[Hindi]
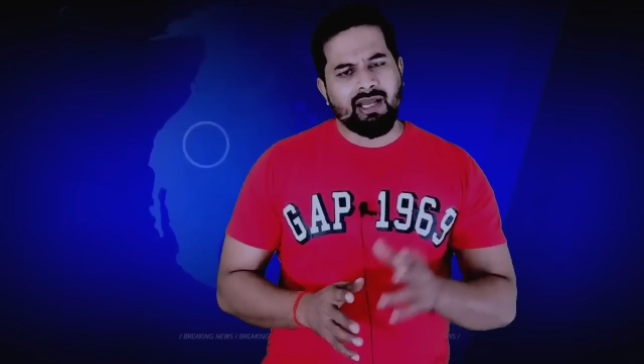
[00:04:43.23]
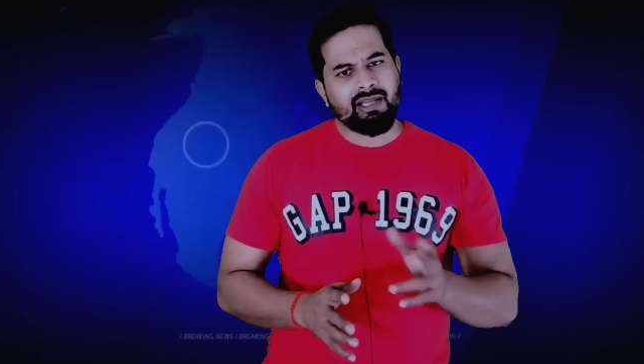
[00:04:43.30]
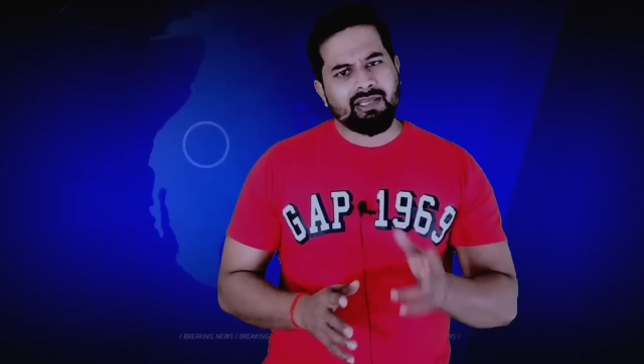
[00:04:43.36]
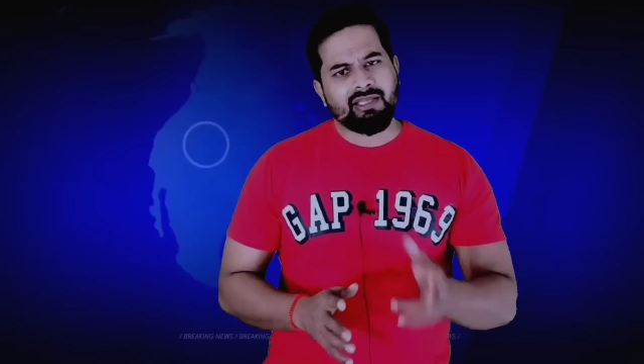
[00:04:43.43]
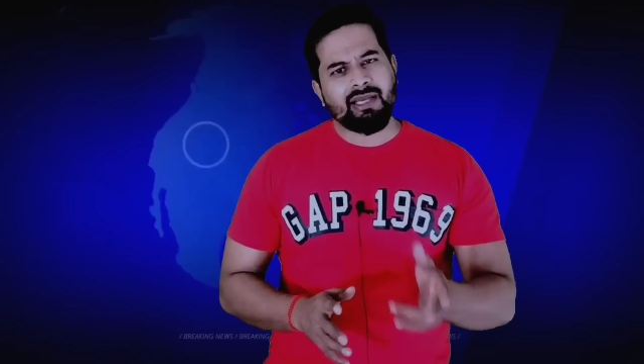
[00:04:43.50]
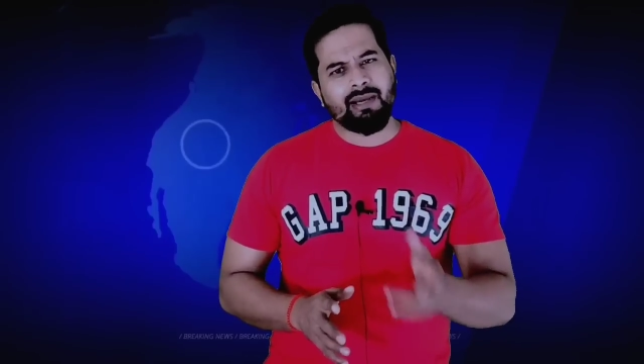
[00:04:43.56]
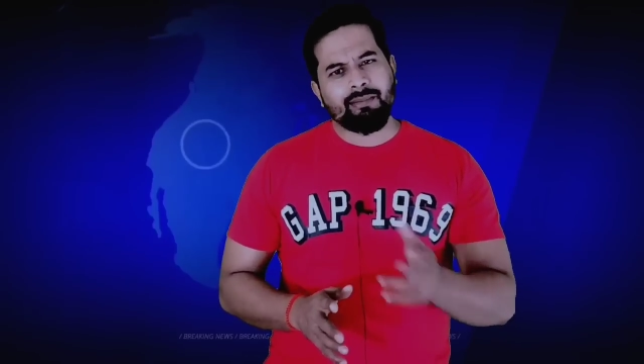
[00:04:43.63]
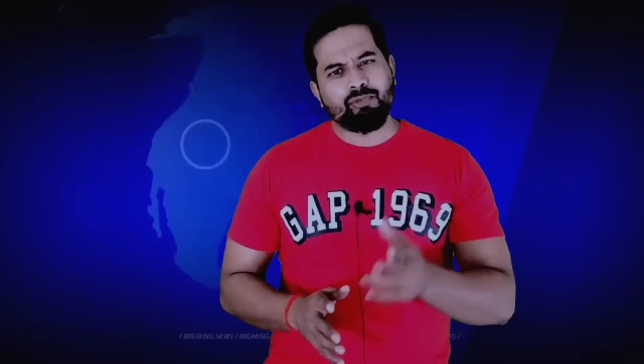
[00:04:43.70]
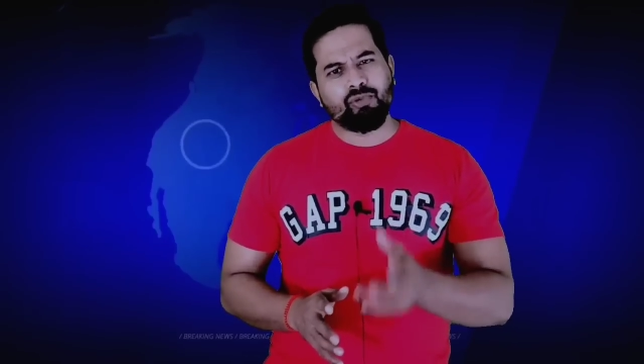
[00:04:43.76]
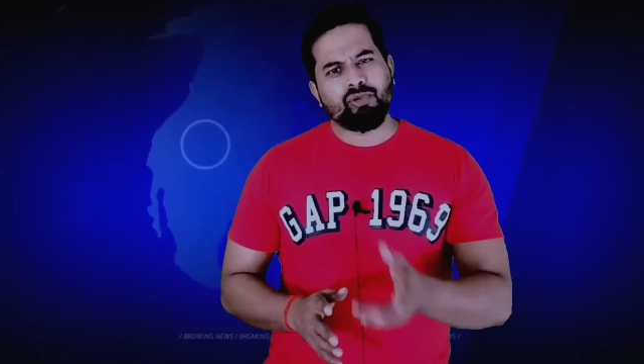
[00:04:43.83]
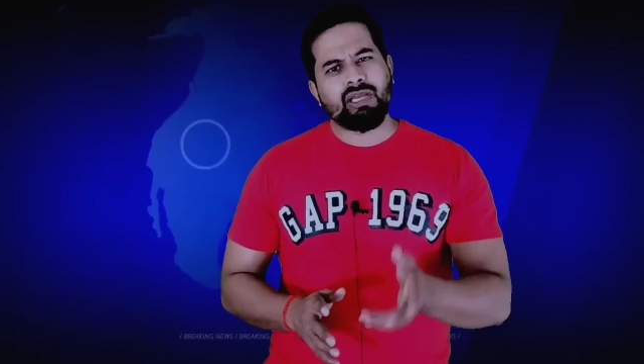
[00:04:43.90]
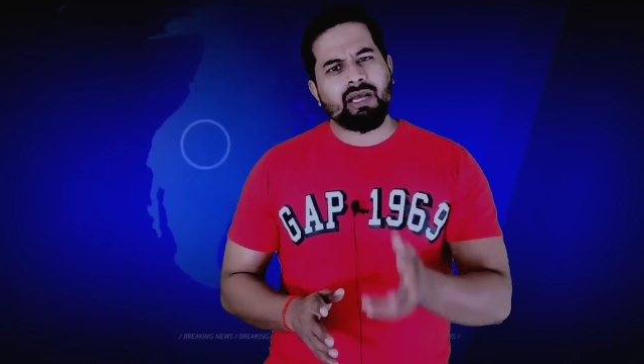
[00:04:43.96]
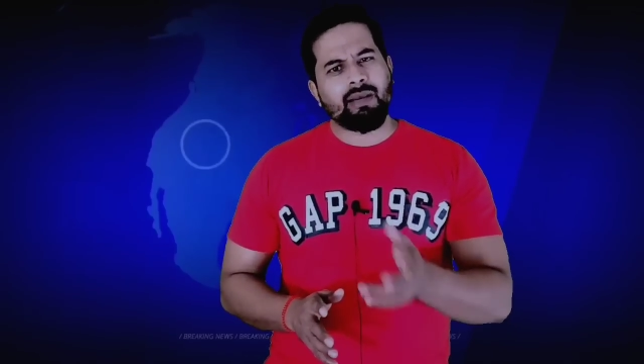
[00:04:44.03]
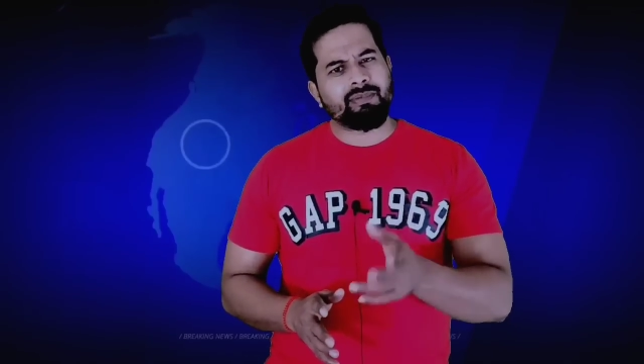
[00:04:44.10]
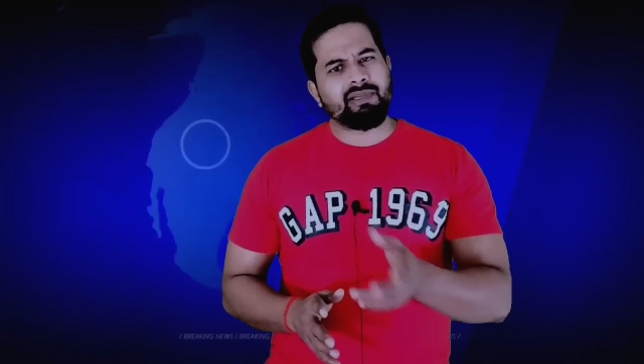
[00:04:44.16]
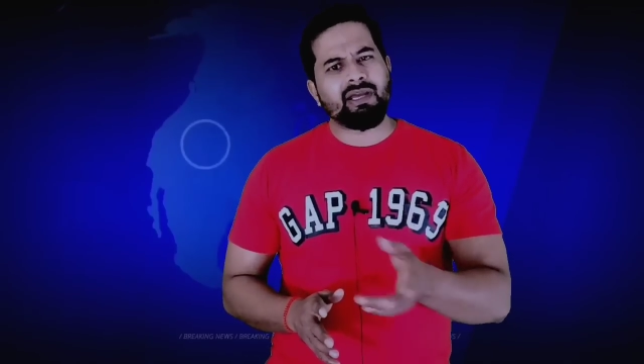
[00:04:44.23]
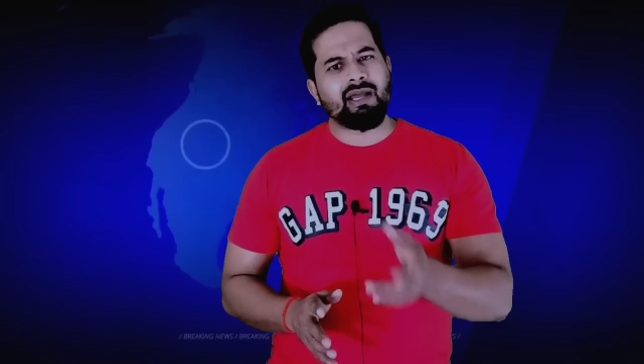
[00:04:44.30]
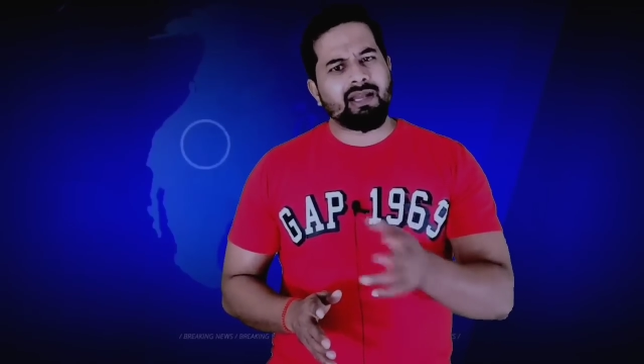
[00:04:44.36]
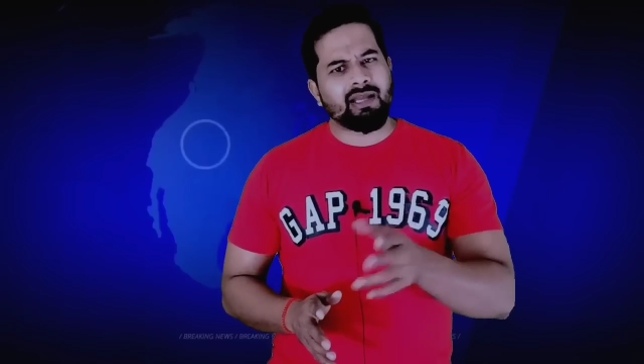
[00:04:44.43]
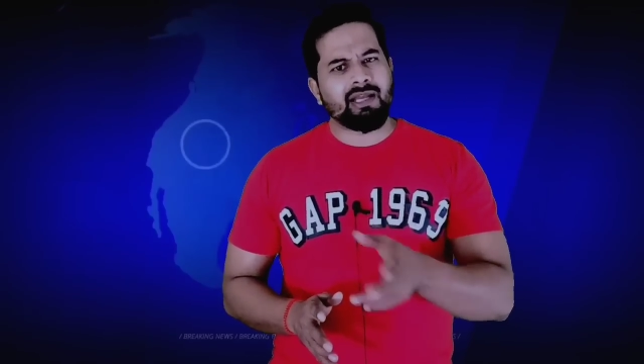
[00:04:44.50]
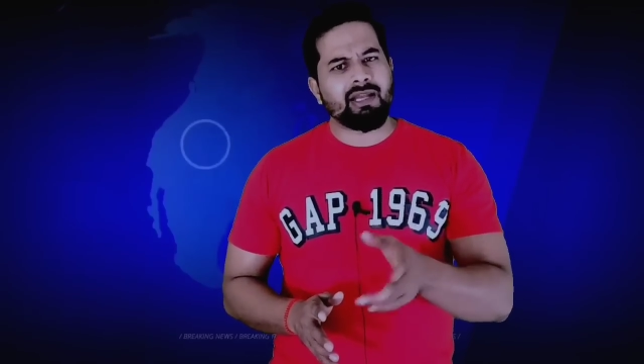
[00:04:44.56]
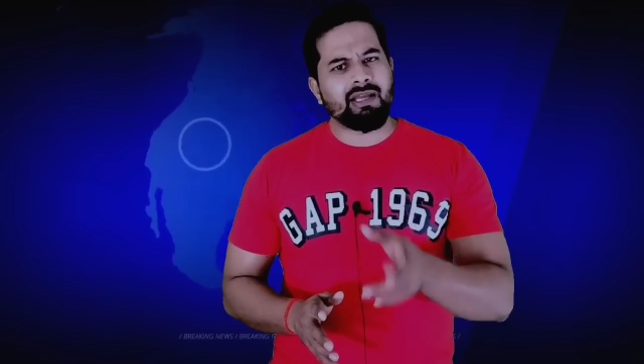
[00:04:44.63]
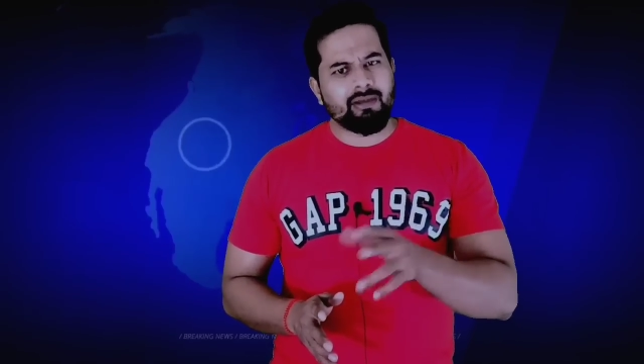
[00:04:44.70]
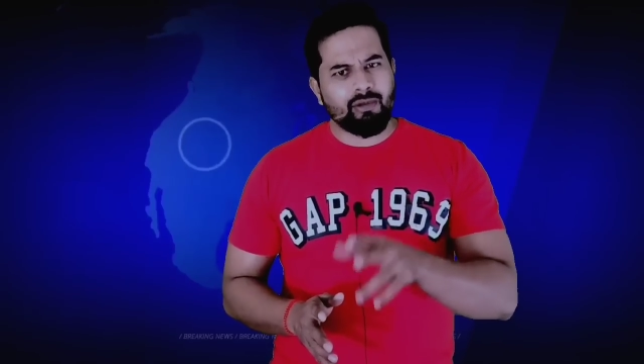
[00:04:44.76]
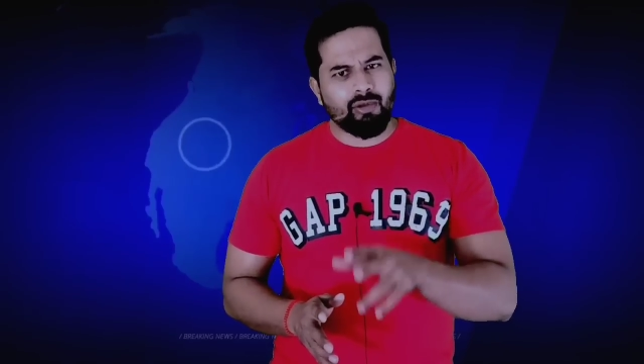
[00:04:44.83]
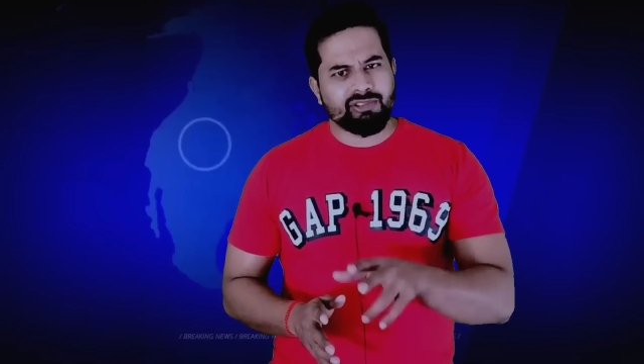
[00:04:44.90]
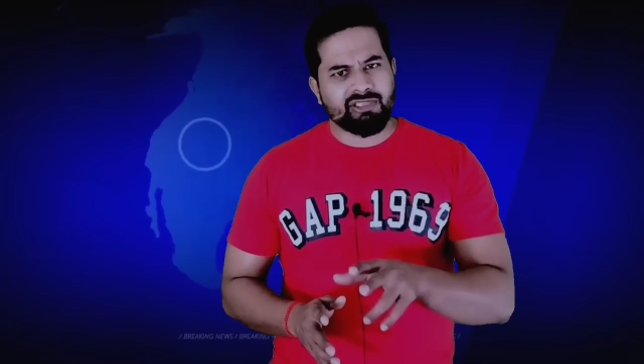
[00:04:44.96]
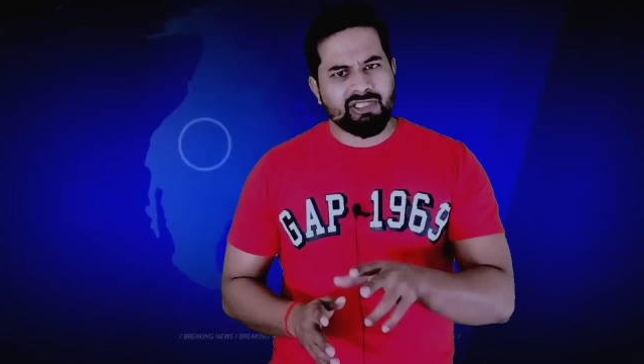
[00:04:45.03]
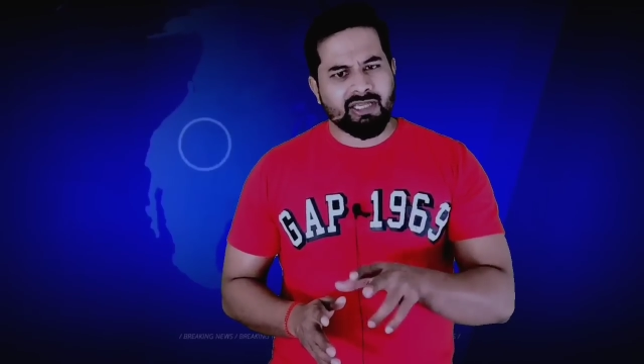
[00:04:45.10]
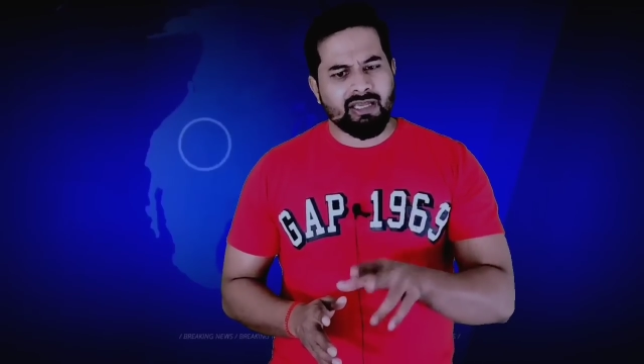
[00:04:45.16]
हालांकि अब्दू के अपने अलग अलग
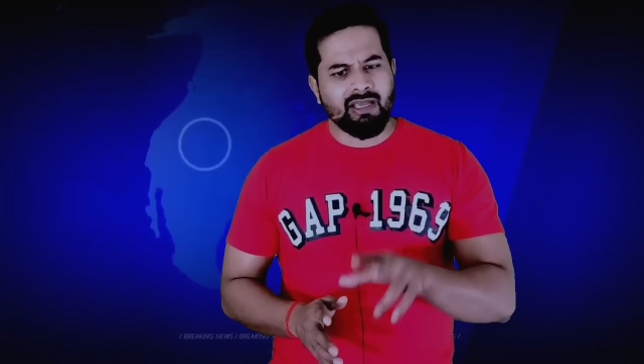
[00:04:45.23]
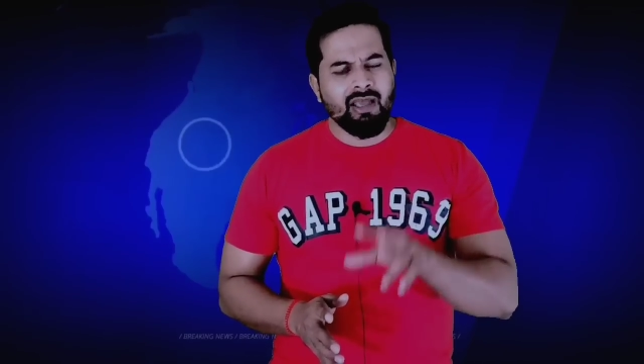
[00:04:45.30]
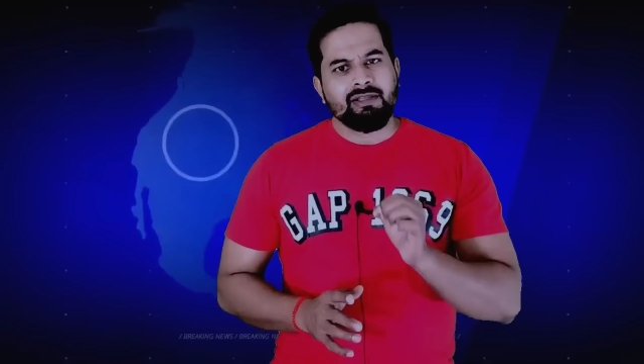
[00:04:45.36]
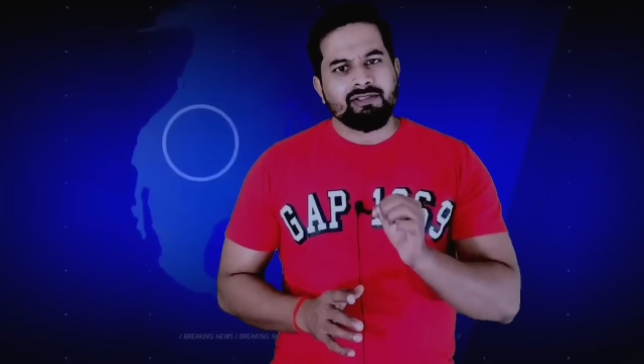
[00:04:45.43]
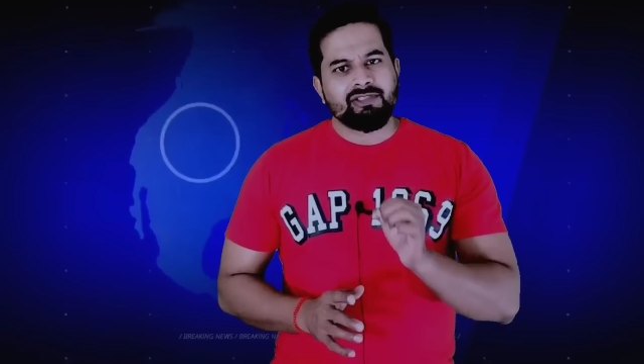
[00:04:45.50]
लॉजिक हैं